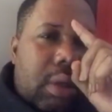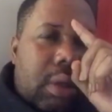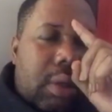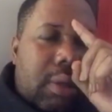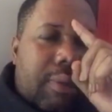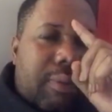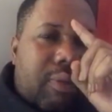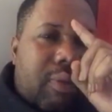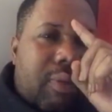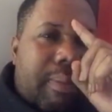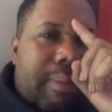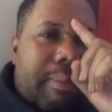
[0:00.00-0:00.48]

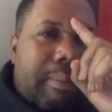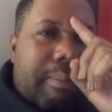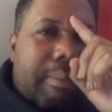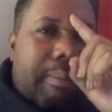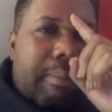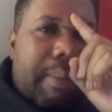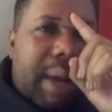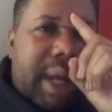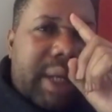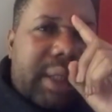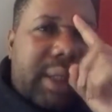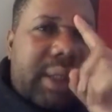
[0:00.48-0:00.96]
pour
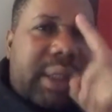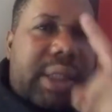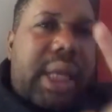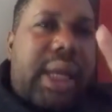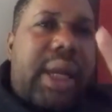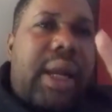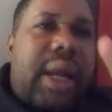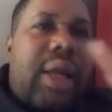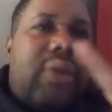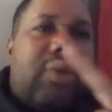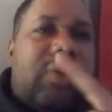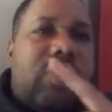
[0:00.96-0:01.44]
mater
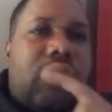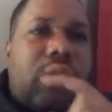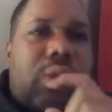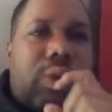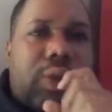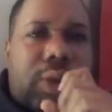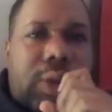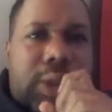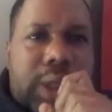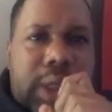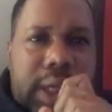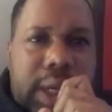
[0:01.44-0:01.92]
la
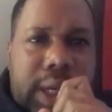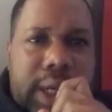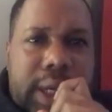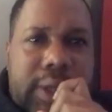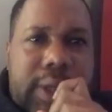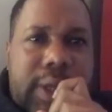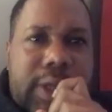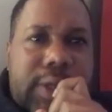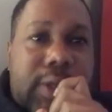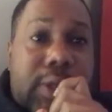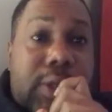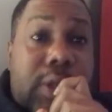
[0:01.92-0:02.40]
sorcellerie,
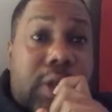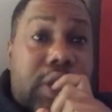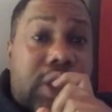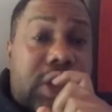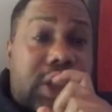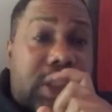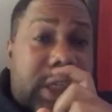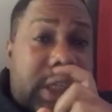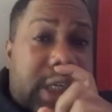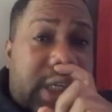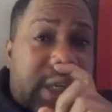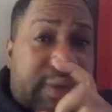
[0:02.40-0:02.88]
les
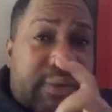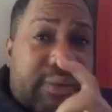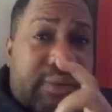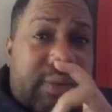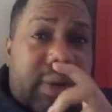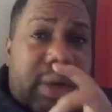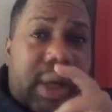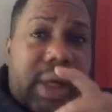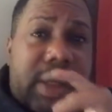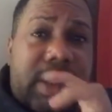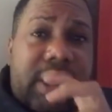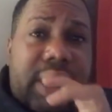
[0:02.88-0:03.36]
sorciers qui en
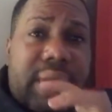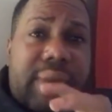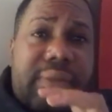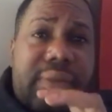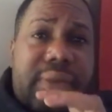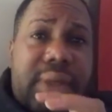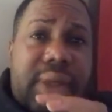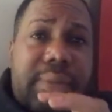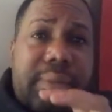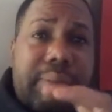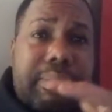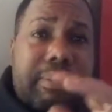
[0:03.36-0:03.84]
veulent à ta
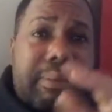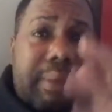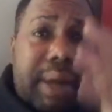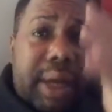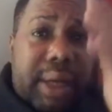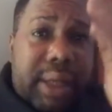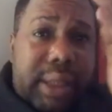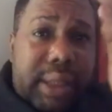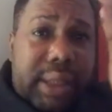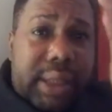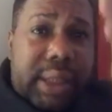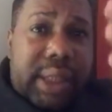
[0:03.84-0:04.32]
vie,
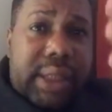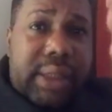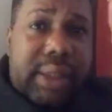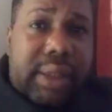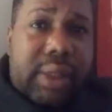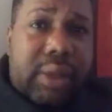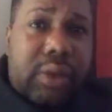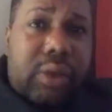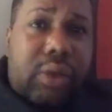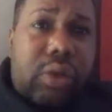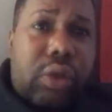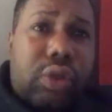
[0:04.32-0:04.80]
mater
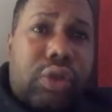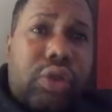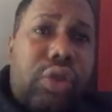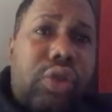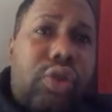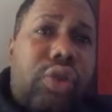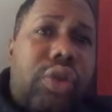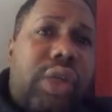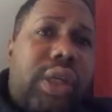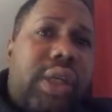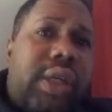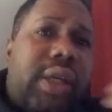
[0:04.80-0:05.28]
cette
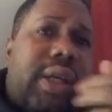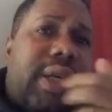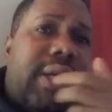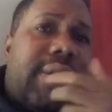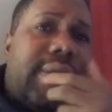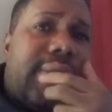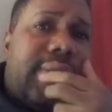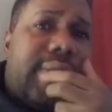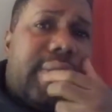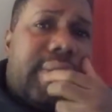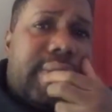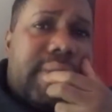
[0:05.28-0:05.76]
sorcellerie-là.
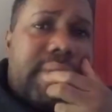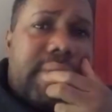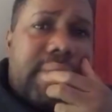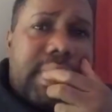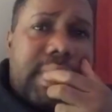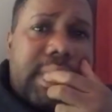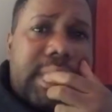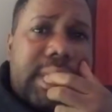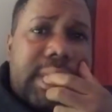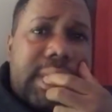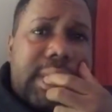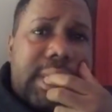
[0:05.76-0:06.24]

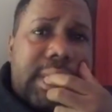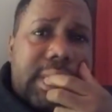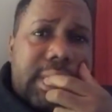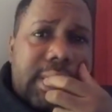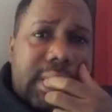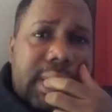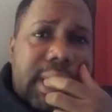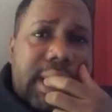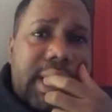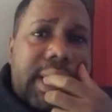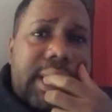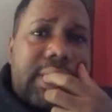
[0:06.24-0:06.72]

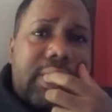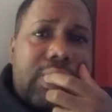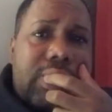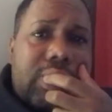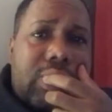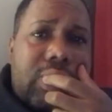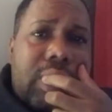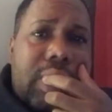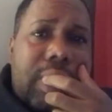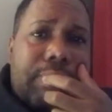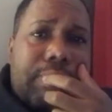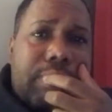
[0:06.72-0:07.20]
Voilà, je
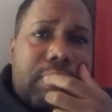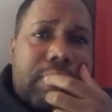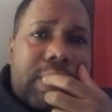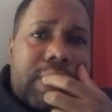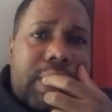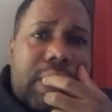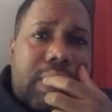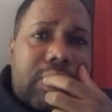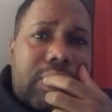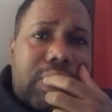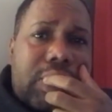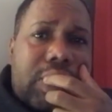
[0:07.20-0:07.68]
suis là pour
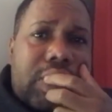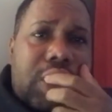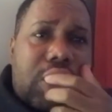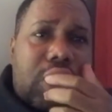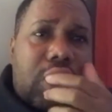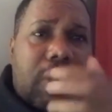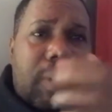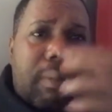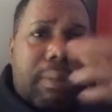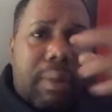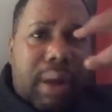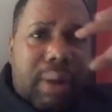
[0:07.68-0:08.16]
ça. Le
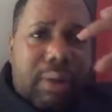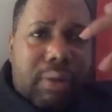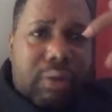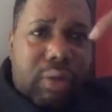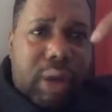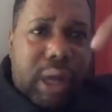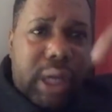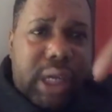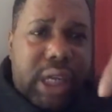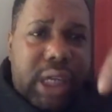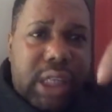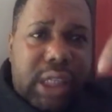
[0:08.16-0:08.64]
Seigneur m'a
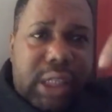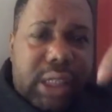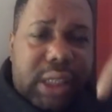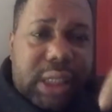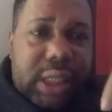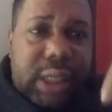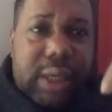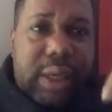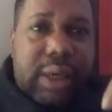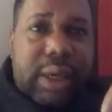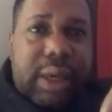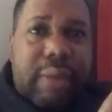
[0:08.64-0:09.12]
envoyé
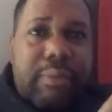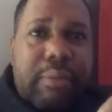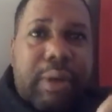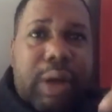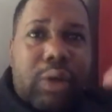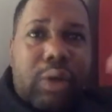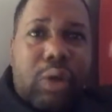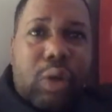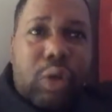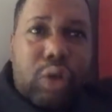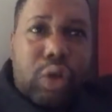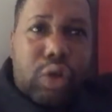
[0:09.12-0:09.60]
ici. Il m'a
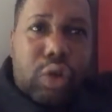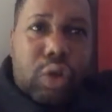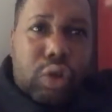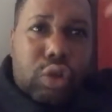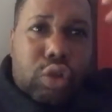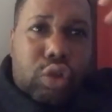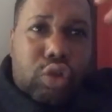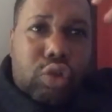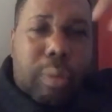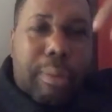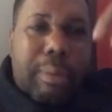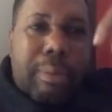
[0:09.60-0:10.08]
donné une
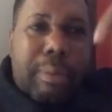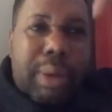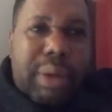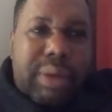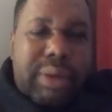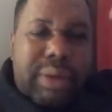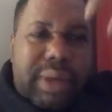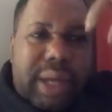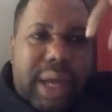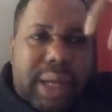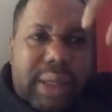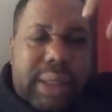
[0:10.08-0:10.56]
action
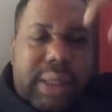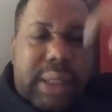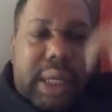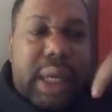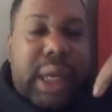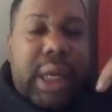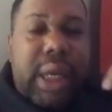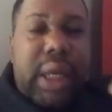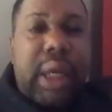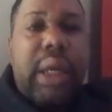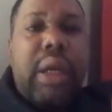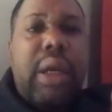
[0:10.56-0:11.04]

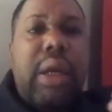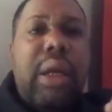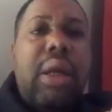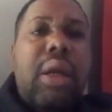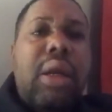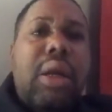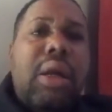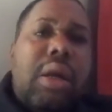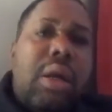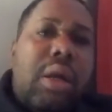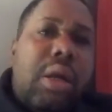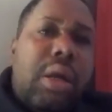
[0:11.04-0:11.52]
mandatée
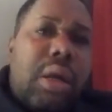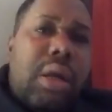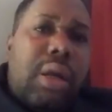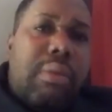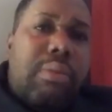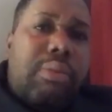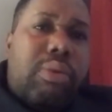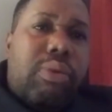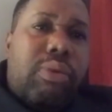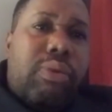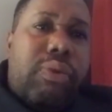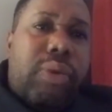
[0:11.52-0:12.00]

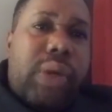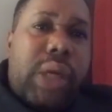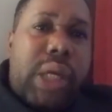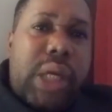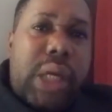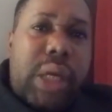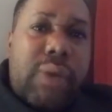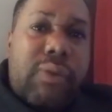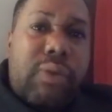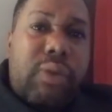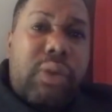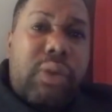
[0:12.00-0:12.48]
pour venir vous